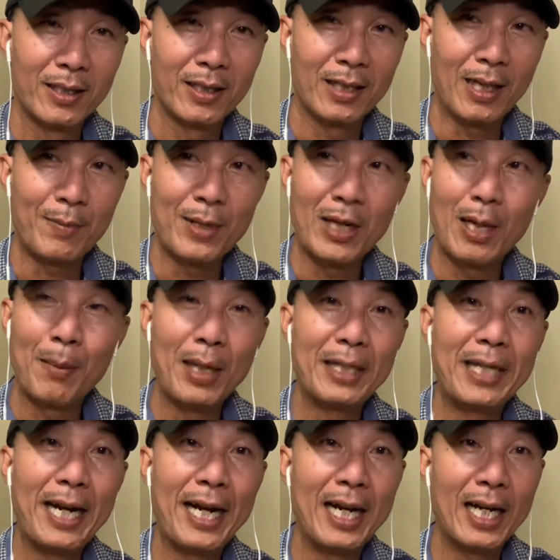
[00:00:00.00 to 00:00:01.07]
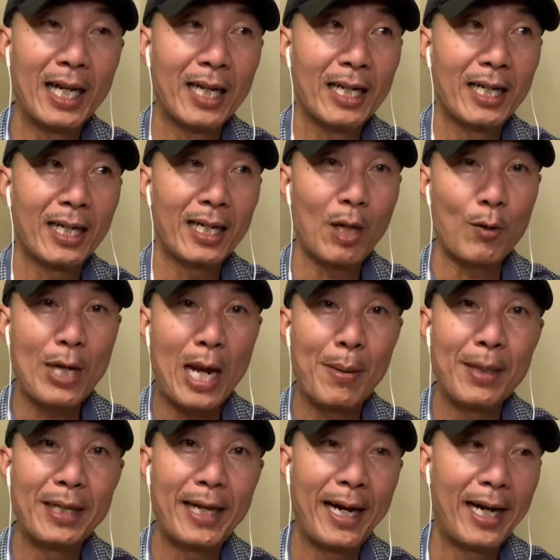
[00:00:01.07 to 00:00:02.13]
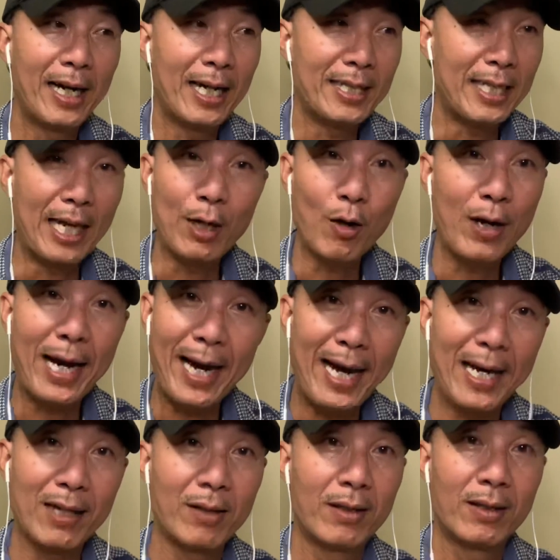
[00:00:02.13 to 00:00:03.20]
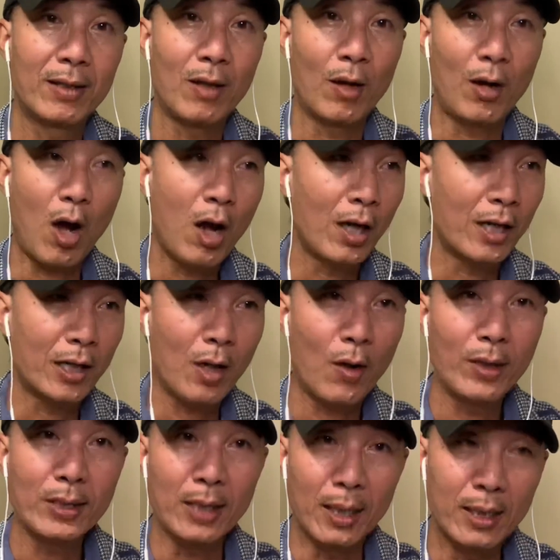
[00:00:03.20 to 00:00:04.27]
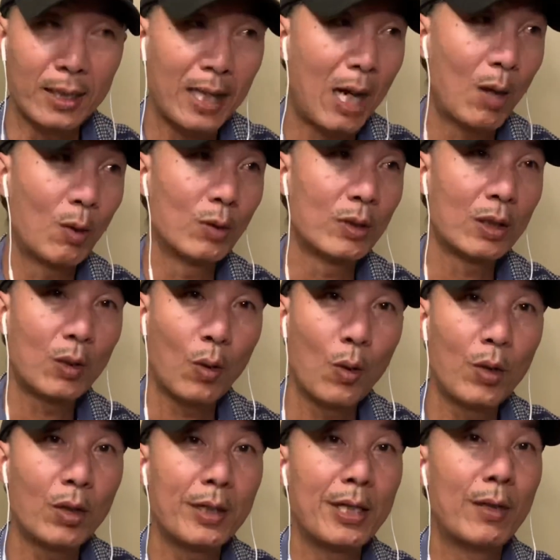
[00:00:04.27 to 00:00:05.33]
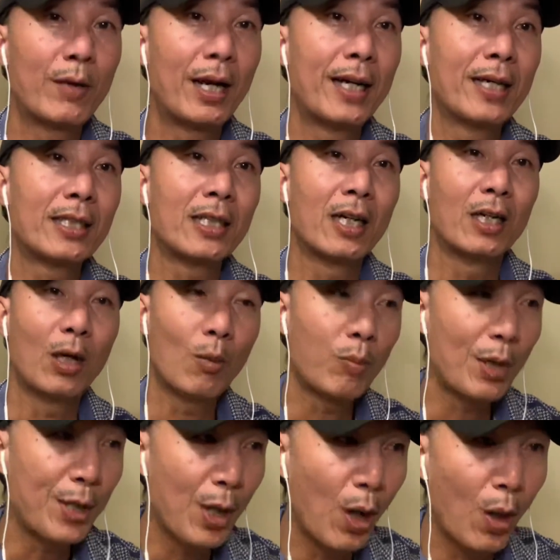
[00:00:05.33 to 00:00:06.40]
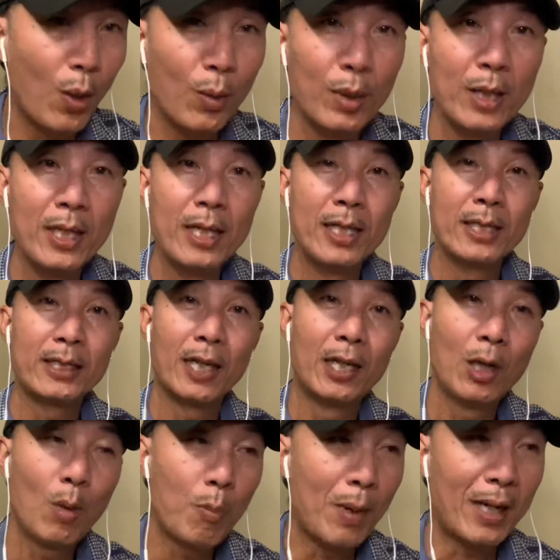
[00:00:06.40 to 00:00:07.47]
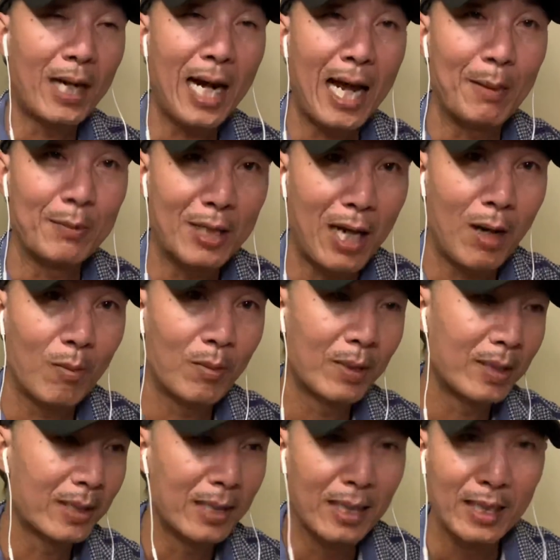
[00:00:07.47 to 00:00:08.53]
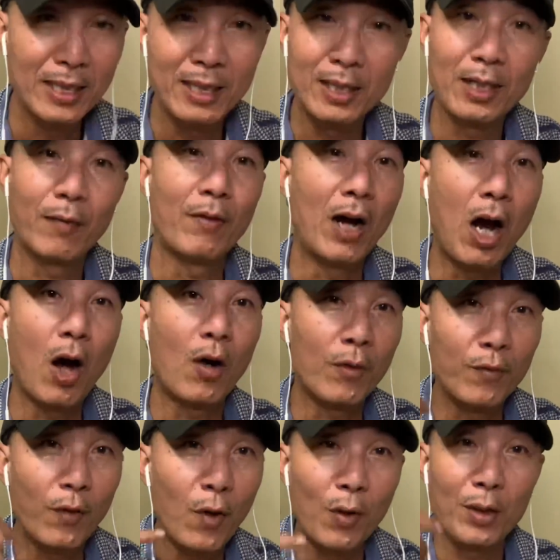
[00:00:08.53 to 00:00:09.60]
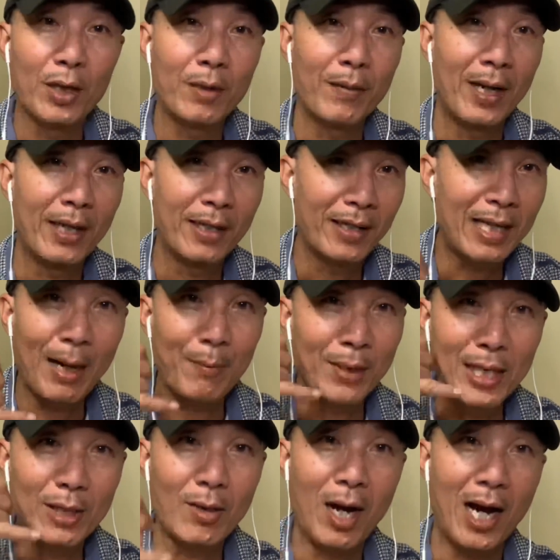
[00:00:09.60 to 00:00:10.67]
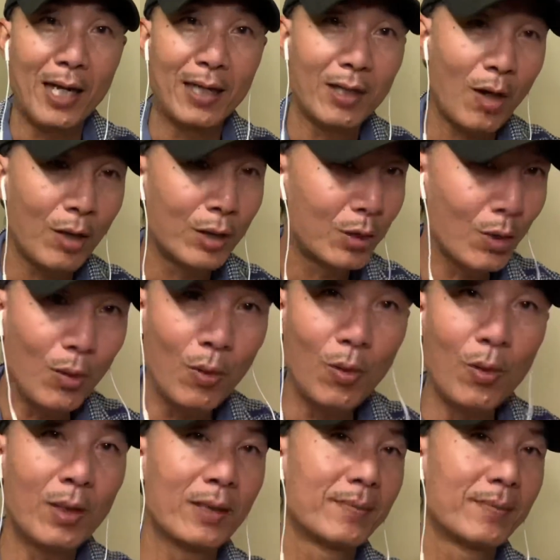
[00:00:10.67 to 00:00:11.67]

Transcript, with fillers: làm như là bên kia đó, cái đầu dây bên kia là chỉ có nghe thôi còn nó là nói từ đầu tới cuối có nhiều khi từ lúc nó vô tới lúc mà nó làm xong nó vẫn on phone đó các bạn cầm cái điện thoại nó nói suốt